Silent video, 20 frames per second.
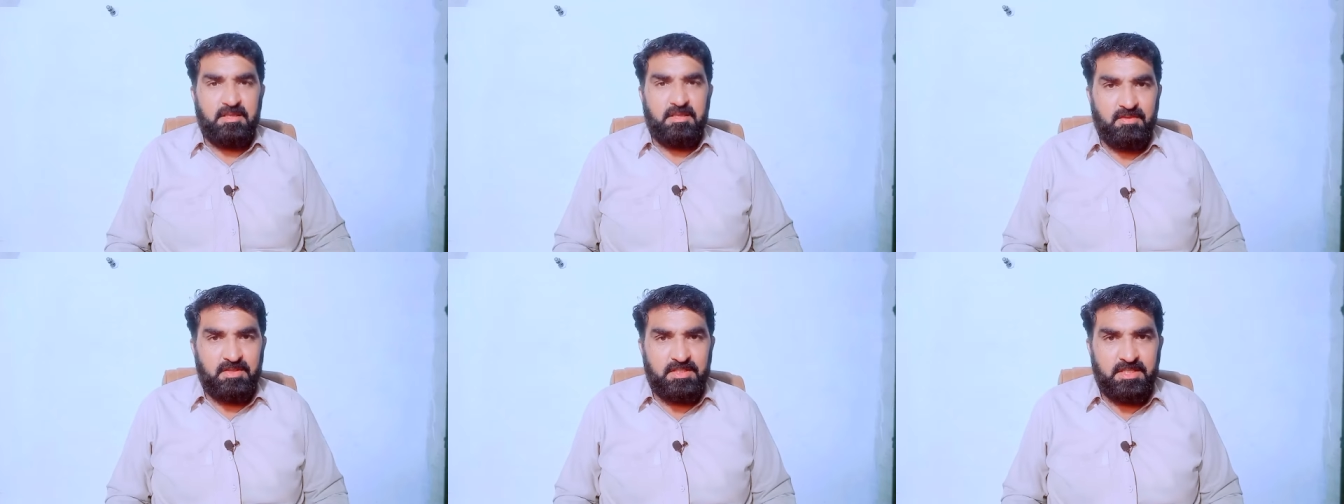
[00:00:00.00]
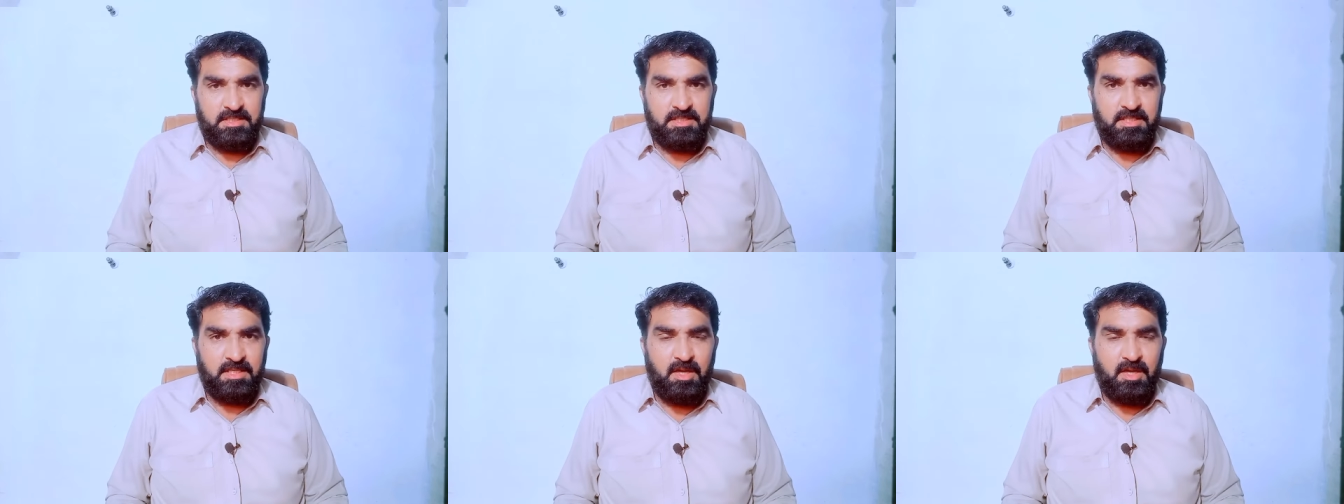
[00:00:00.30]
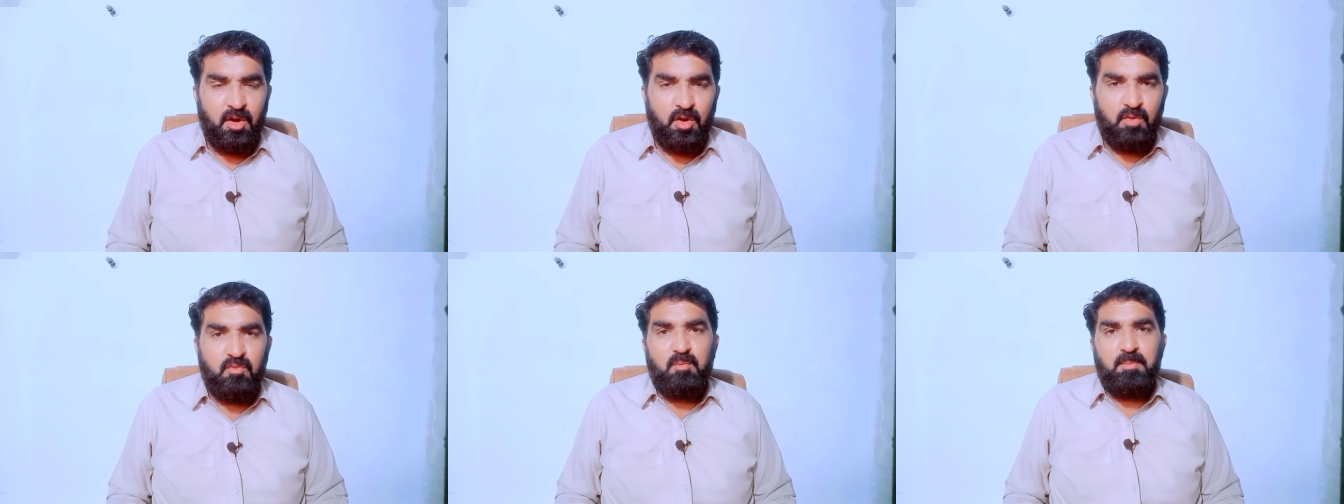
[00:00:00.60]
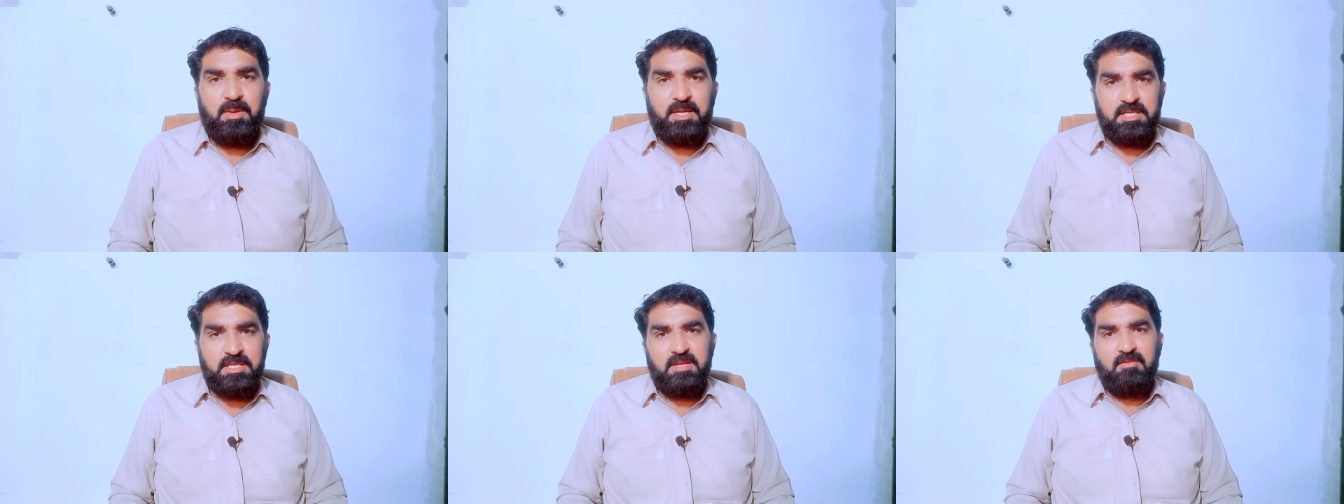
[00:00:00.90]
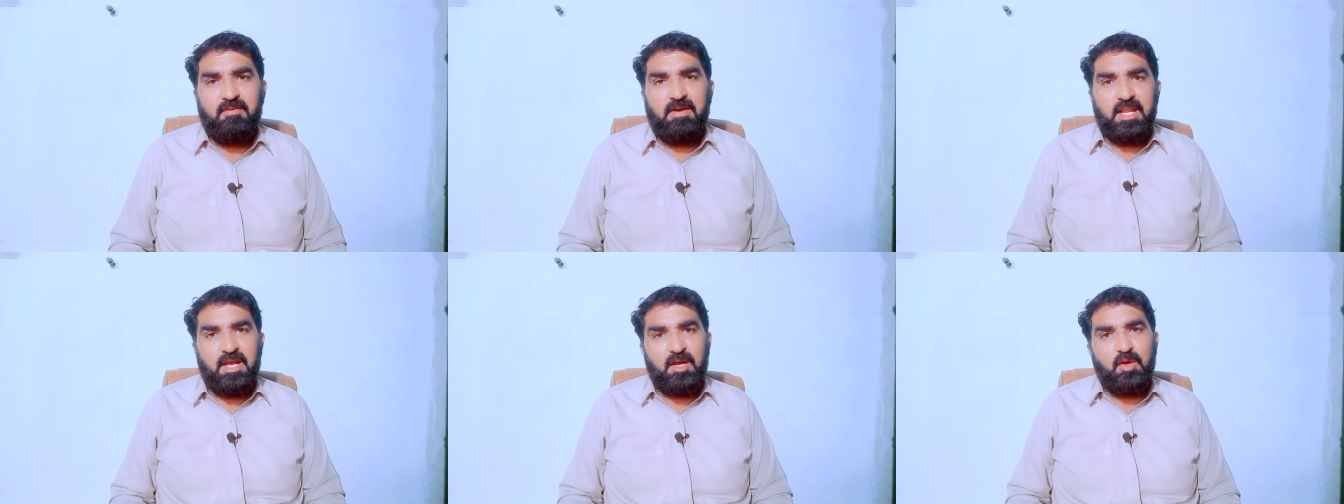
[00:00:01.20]
की वजह से और वो भेजने
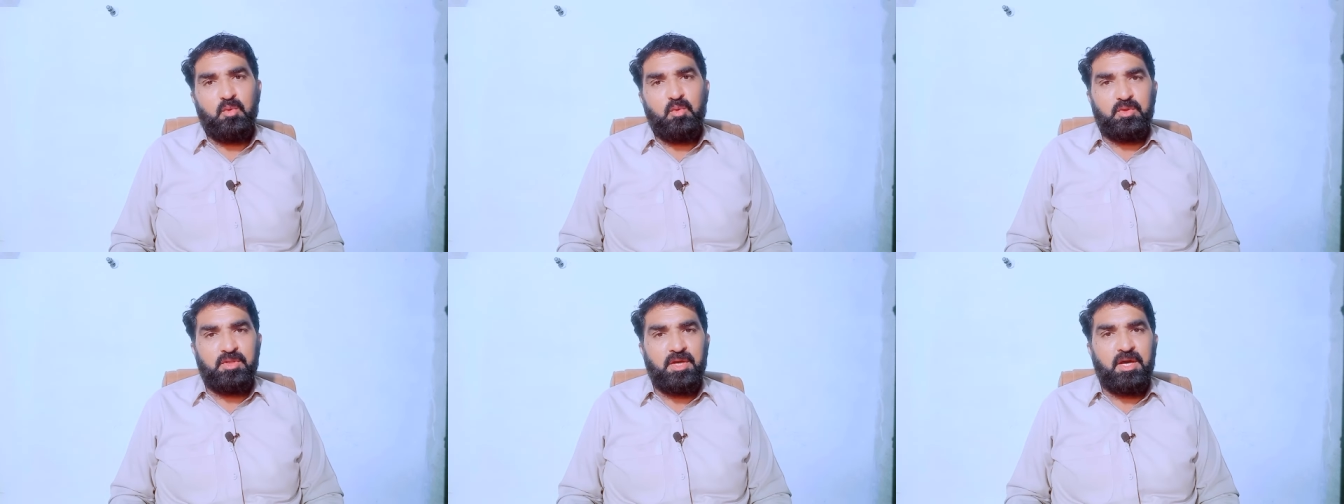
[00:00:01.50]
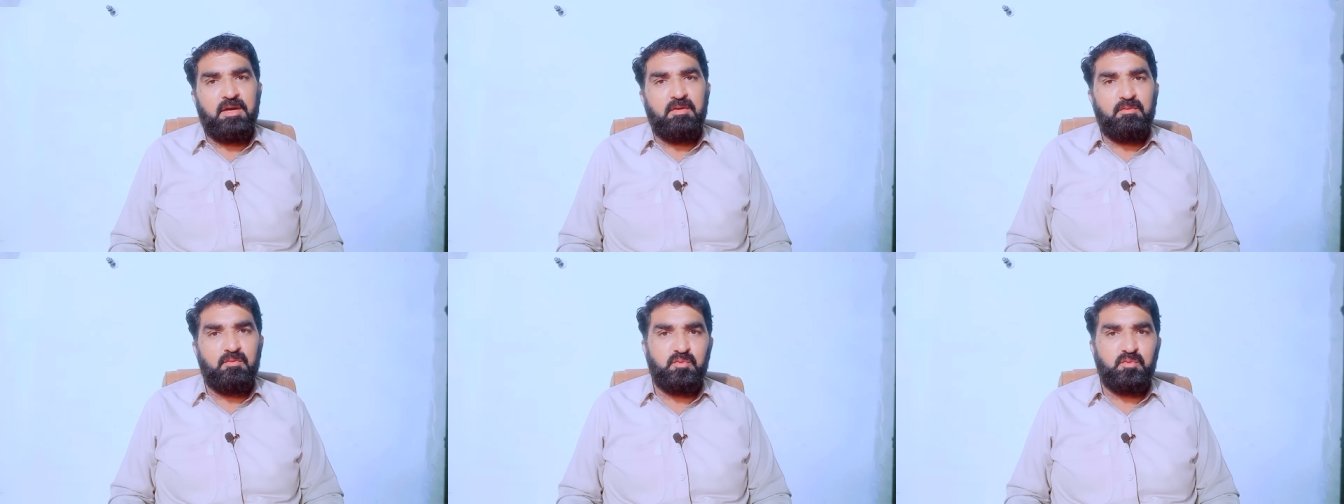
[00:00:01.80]
वाला कौन था